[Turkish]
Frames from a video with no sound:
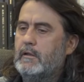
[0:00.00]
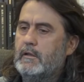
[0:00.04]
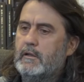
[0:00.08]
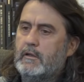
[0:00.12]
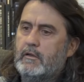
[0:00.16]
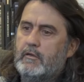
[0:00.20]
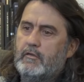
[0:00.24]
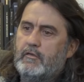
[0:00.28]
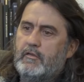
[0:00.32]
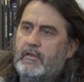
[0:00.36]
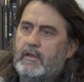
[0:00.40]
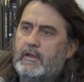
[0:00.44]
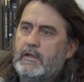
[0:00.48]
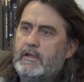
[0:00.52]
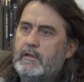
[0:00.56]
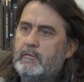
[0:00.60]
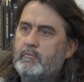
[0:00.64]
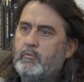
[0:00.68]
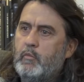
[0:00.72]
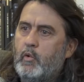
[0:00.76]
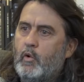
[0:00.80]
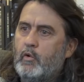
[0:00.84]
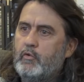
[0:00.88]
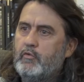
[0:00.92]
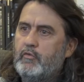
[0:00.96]
e,
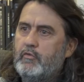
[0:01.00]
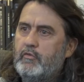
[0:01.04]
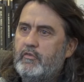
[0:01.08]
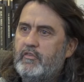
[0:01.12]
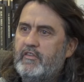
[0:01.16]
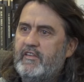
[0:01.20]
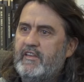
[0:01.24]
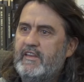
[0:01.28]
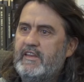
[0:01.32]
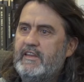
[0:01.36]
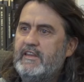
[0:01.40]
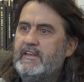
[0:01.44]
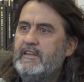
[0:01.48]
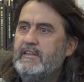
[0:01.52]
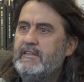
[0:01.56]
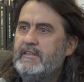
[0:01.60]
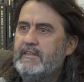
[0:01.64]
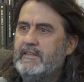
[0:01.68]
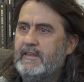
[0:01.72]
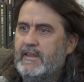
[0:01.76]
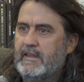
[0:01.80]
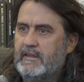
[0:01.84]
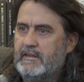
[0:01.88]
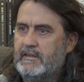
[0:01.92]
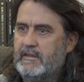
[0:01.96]
zenin boz
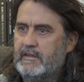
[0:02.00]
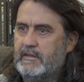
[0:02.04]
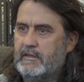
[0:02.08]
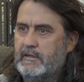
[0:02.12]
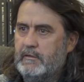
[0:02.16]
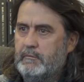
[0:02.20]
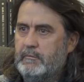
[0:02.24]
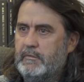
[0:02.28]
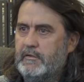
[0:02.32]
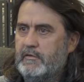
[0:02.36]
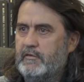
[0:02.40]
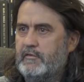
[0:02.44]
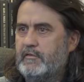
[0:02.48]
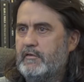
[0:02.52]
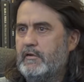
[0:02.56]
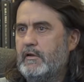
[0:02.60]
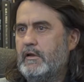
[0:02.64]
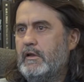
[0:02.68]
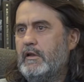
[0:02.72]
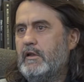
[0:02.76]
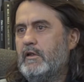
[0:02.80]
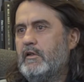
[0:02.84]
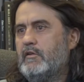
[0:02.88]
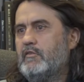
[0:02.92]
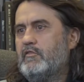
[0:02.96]
zihin dediği bir
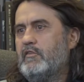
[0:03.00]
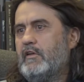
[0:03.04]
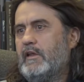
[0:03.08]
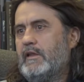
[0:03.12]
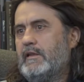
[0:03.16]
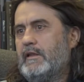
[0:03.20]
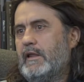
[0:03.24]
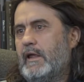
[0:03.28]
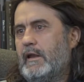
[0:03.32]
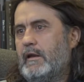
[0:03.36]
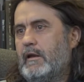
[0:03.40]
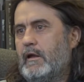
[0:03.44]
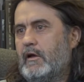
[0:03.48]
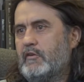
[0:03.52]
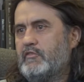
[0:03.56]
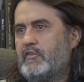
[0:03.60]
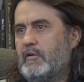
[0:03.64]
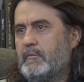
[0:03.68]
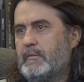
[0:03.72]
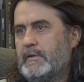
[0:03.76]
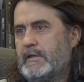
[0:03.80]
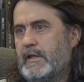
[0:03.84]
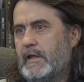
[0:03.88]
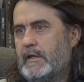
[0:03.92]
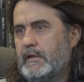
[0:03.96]
şeyden,
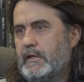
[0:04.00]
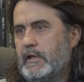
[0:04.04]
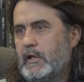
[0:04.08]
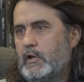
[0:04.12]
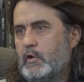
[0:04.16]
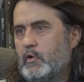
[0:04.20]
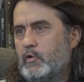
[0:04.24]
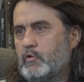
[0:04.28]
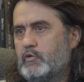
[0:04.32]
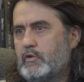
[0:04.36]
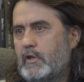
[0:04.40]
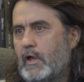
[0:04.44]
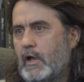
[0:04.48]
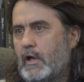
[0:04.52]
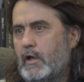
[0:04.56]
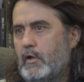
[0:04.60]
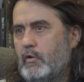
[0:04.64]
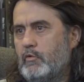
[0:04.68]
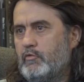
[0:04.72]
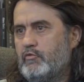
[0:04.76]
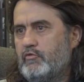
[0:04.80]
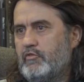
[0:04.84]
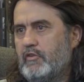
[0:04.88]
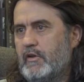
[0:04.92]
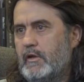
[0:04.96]
aşamadan geliyor. Daha
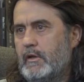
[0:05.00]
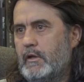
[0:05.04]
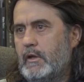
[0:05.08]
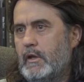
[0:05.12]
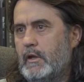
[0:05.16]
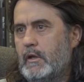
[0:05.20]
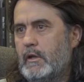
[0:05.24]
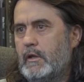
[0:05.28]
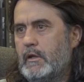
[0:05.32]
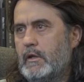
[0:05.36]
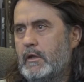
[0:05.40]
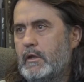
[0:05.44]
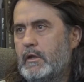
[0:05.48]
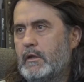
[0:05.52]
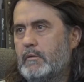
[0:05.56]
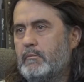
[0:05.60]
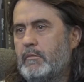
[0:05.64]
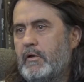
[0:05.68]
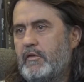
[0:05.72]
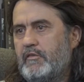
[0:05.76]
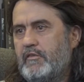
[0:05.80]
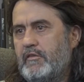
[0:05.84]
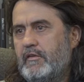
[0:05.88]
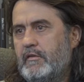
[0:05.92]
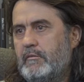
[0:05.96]
önce e,
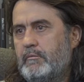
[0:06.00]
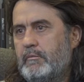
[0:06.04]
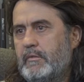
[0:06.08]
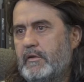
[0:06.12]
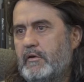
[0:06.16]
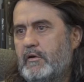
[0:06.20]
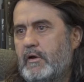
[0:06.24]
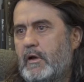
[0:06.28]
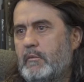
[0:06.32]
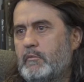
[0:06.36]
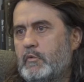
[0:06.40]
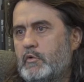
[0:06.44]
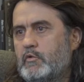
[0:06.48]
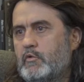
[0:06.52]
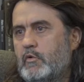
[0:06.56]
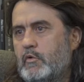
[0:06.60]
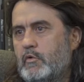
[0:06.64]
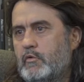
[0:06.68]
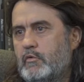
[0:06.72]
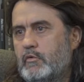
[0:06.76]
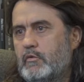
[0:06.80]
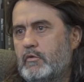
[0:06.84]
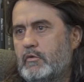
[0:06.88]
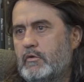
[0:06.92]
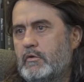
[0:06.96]
basit bir
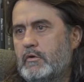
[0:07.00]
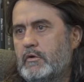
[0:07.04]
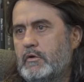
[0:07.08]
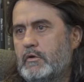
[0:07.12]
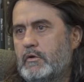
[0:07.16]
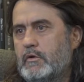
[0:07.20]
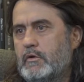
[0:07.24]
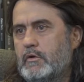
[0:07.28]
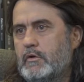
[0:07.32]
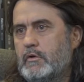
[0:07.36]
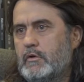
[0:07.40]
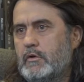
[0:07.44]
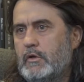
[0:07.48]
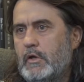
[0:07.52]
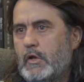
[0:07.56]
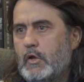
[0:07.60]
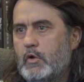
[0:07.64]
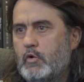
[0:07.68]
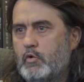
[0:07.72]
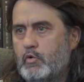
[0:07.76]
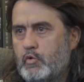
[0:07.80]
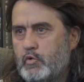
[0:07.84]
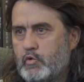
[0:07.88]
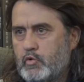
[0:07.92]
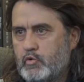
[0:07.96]
amatör e,
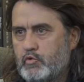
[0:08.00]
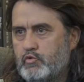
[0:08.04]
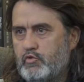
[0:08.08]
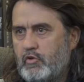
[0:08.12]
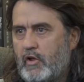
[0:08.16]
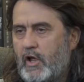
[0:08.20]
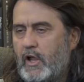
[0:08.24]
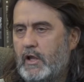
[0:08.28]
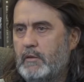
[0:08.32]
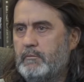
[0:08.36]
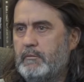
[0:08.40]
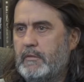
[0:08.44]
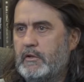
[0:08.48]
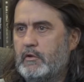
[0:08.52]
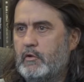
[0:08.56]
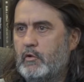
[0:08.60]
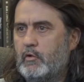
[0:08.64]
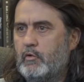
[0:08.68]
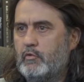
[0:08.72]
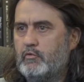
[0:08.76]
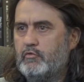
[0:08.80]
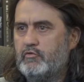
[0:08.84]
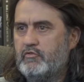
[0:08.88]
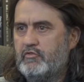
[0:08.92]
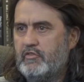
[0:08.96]
kurs almadan
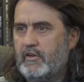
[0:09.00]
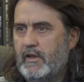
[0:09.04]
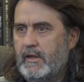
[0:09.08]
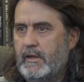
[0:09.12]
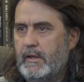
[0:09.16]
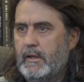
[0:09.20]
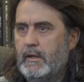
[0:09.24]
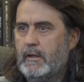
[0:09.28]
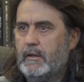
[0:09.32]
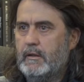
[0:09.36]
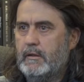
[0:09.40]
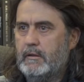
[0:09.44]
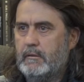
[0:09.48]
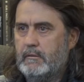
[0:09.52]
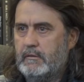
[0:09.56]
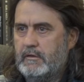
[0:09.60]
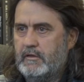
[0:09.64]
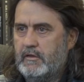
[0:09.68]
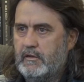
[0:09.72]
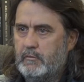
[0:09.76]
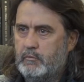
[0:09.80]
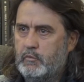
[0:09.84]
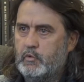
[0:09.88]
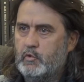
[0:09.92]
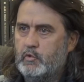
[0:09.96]
önce
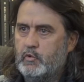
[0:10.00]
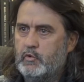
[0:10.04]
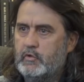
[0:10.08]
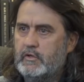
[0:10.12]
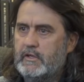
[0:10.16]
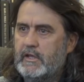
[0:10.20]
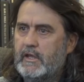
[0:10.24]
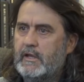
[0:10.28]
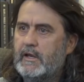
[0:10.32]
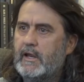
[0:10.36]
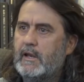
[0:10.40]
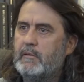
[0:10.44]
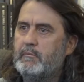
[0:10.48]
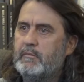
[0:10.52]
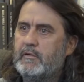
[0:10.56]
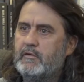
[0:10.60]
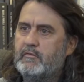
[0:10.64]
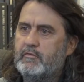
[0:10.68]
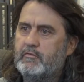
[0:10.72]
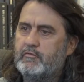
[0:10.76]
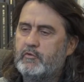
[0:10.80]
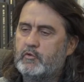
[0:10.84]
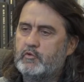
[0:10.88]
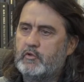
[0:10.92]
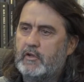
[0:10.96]
ki bunu yerel bir
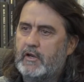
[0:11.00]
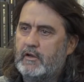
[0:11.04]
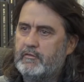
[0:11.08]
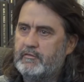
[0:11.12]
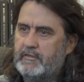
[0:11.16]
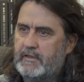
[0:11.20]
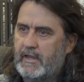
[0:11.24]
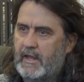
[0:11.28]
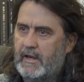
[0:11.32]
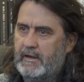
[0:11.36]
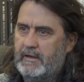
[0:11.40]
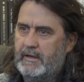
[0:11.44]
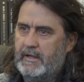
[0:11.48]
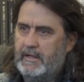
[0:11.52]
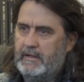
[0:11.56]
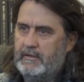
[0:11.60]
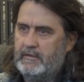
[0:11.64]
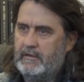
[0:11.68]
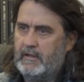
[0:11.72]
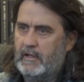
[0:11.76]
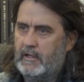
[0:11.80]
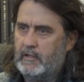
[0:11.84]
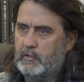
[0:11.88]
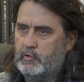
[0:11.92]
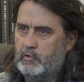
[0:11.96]
fotoğraf
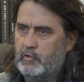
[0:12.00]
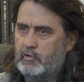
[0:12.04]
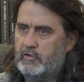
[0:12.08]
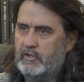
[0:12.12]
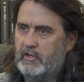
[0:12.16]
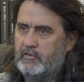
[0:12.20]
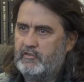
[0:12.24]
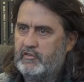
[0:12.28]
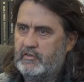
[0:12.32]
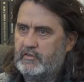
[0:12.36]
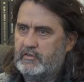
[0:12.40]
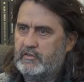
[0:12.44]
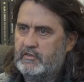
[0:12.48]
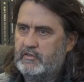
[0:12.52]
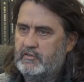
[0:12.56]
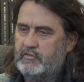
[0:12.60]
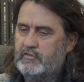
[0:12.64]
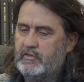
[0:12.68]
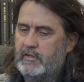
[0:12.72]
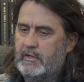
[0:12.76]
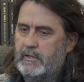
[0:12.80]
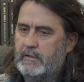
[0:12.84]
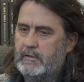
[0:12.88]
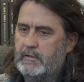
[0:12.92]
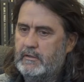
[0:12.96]
derneğinde alıyor yaşadığı
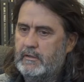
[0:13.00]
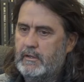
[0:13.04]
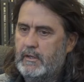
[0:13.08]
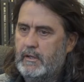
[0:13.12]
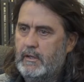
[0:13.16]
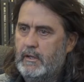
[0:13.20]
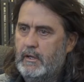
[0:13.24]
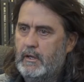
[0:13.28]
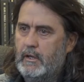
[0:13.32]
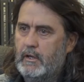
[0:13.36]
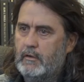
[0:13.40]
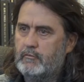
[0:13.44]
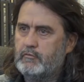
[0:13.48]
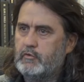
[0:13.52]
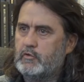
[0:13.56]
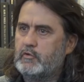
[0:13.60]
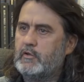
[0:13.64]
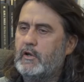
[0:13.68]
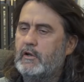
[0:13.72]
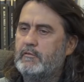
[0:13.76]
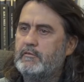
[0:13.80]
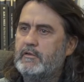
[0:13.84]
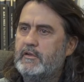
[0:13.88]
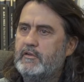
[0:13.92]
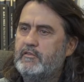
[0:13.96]
şehirde.
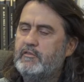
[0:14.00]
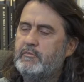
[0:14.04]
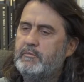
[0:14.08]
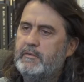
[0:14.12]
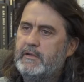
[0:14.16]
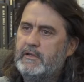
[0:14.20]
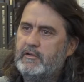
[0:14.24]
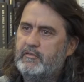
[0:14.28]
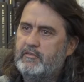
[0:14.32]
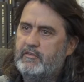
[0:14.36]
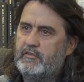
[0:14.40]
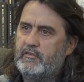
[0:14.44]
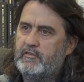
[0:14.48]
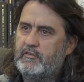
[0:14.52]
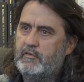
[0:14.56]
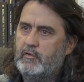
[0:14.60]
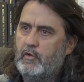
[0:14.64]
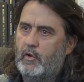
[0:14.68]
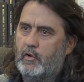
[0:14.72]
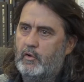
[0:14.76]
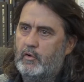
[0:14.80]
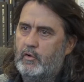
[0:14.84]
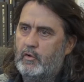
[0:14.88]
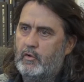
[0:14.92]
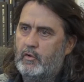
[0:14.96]
Fotoğrafta hiçbir ilişkisi
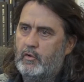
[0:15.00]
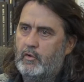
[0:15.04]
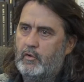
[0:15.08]
yok.